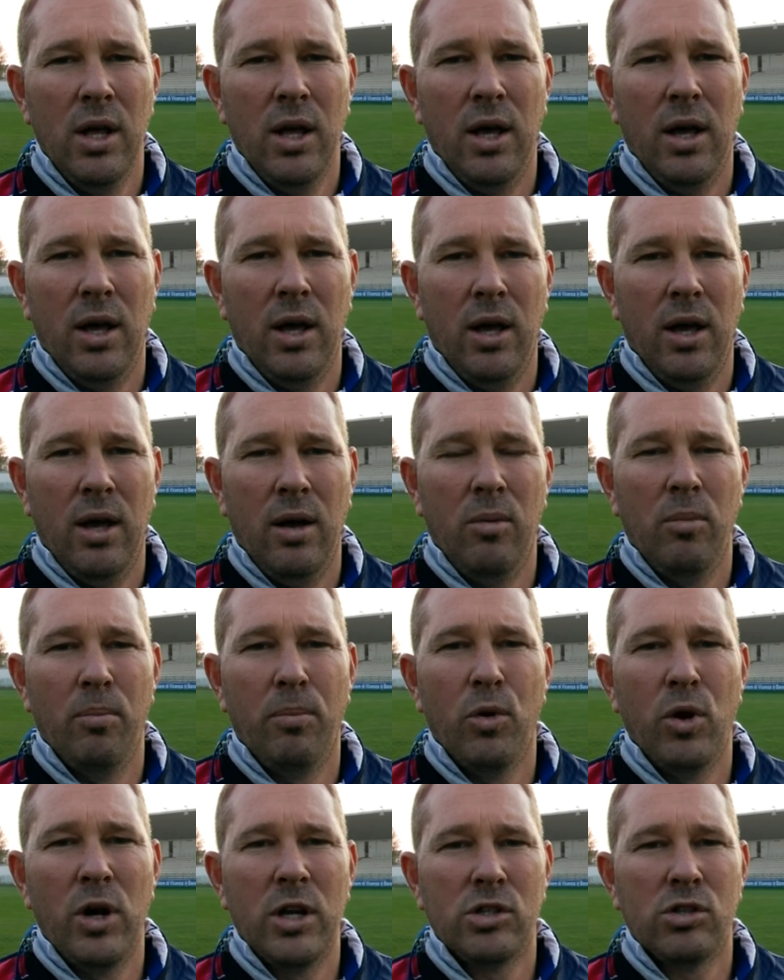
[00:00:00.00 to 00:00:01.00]
eh, un
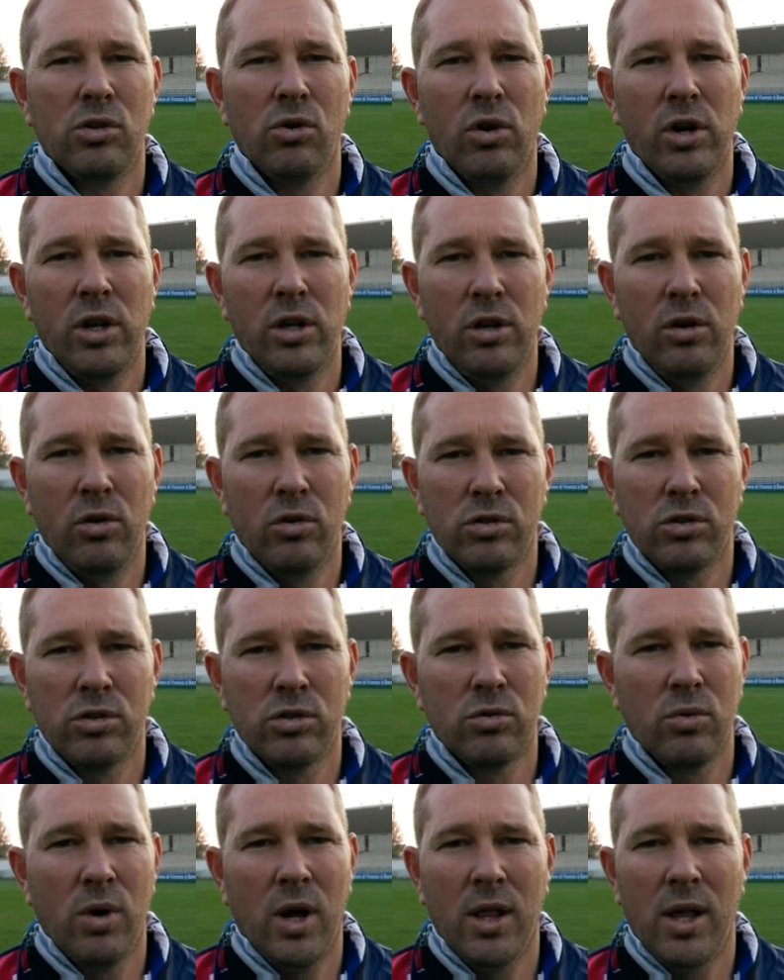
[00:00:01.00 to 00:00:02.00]
po' la storia di nostra
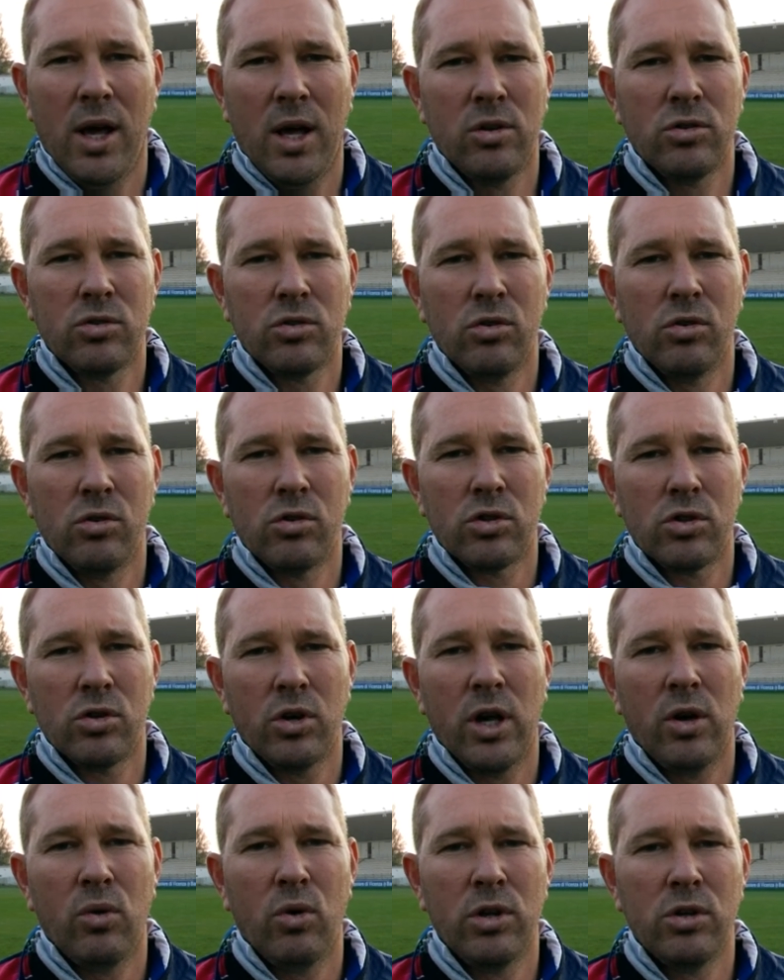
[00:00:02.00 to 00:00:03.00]
squadra l'anno scorso,
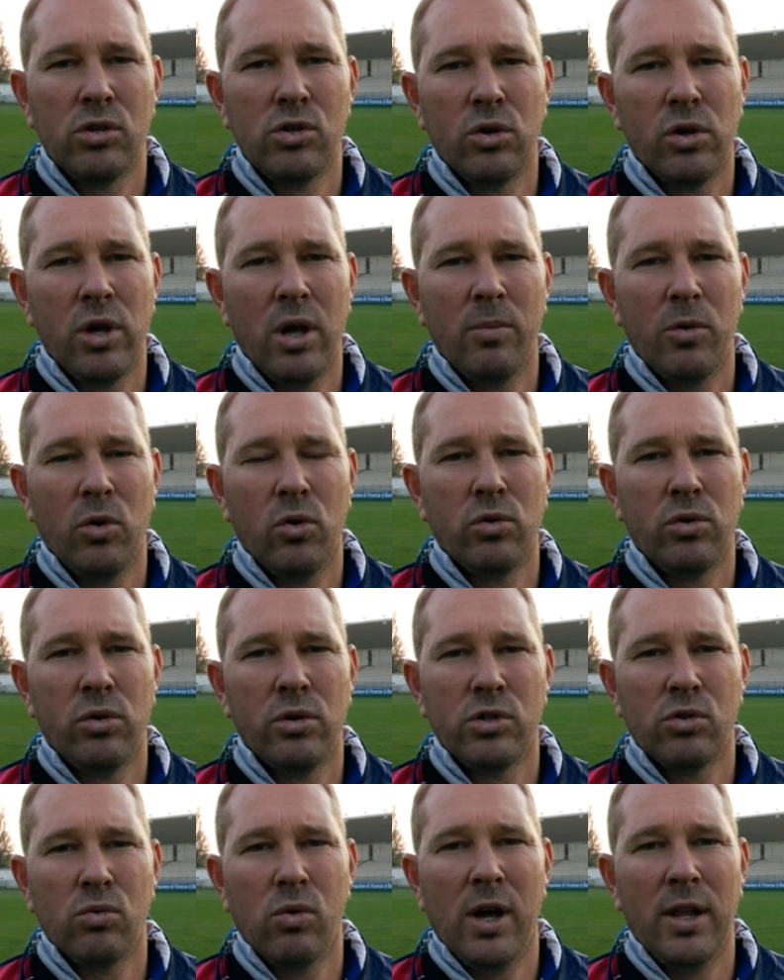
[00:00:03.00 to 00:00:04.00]
che quando giochiamo contro
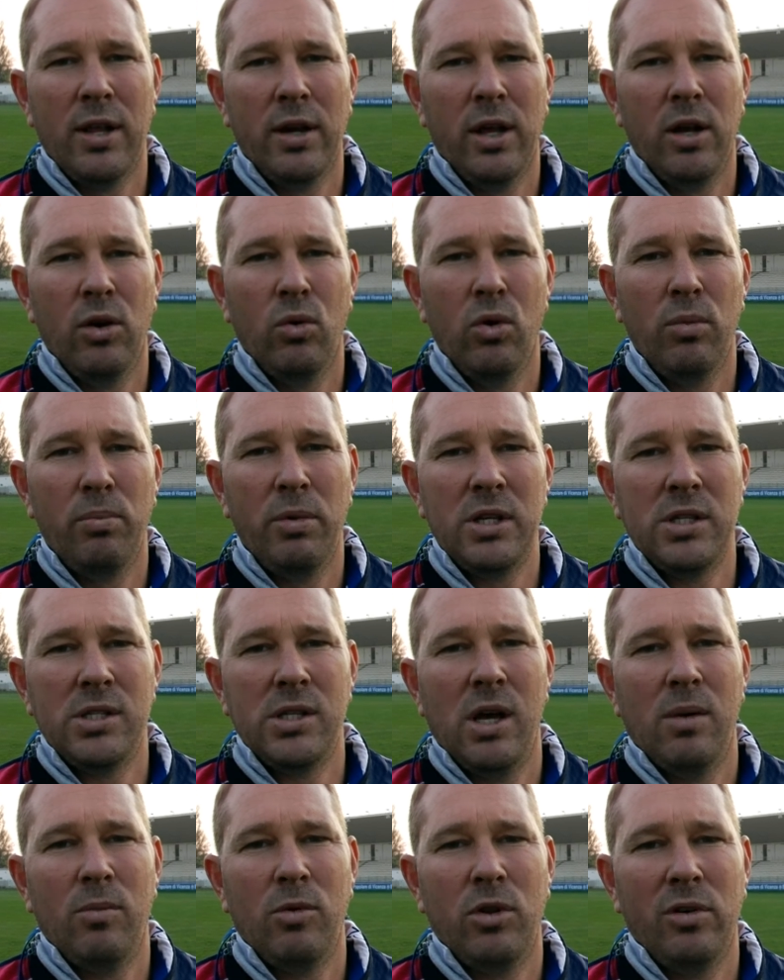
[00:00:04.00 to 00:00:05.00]
le squadre che noi
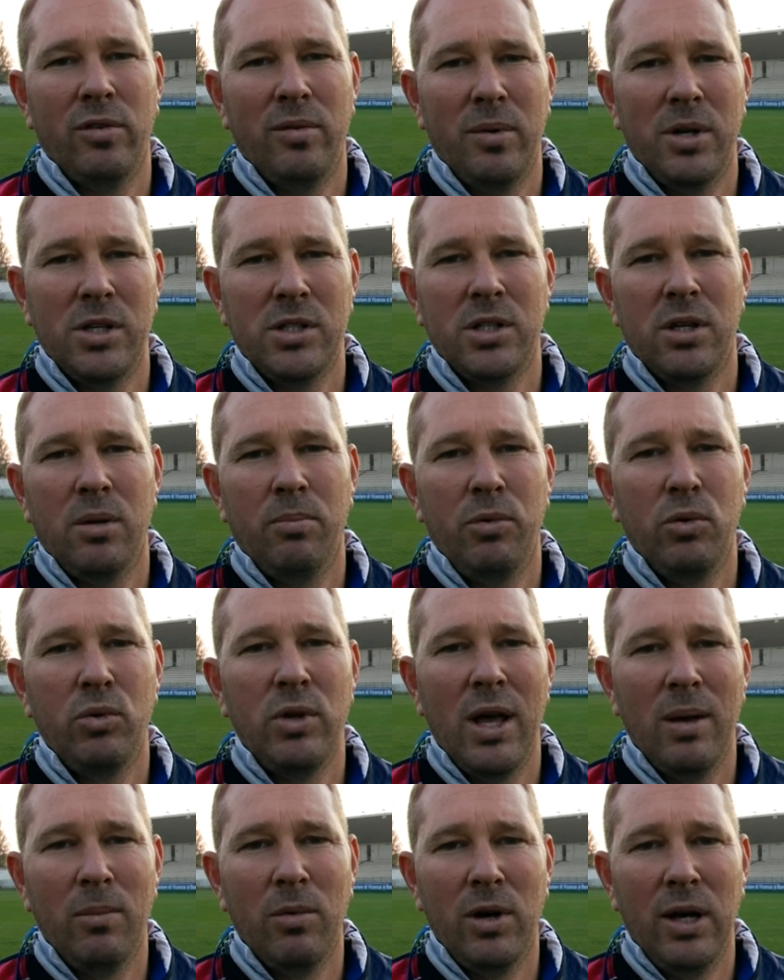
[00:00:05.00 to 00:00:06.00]
pensiamo dovrebbe essere più
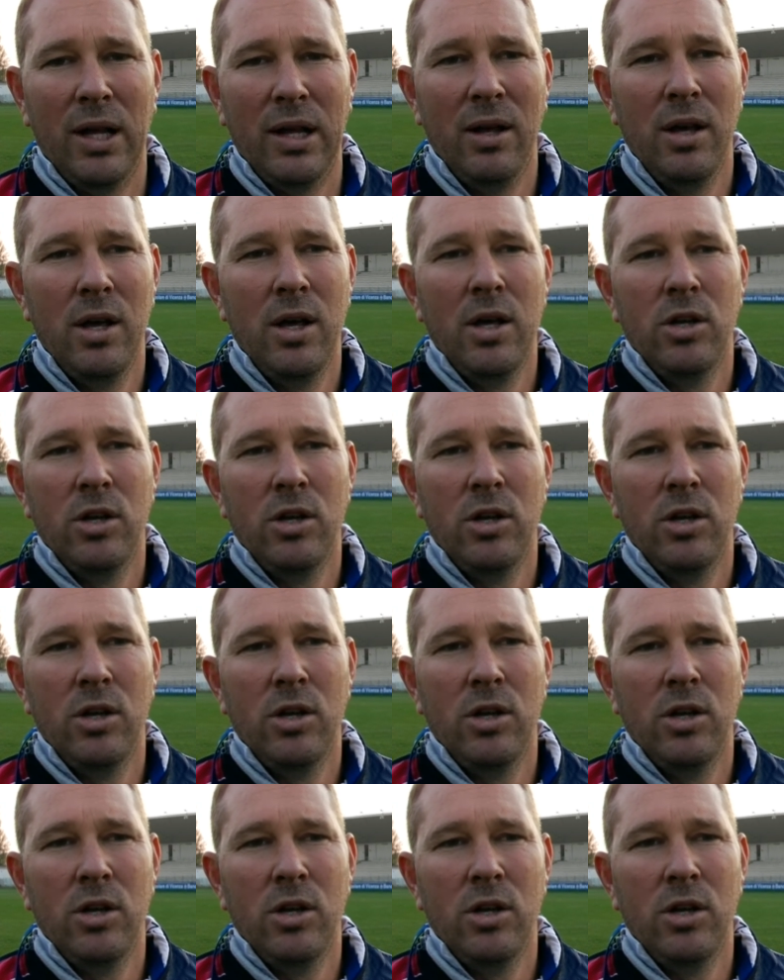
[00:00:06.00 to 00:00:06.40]
debole,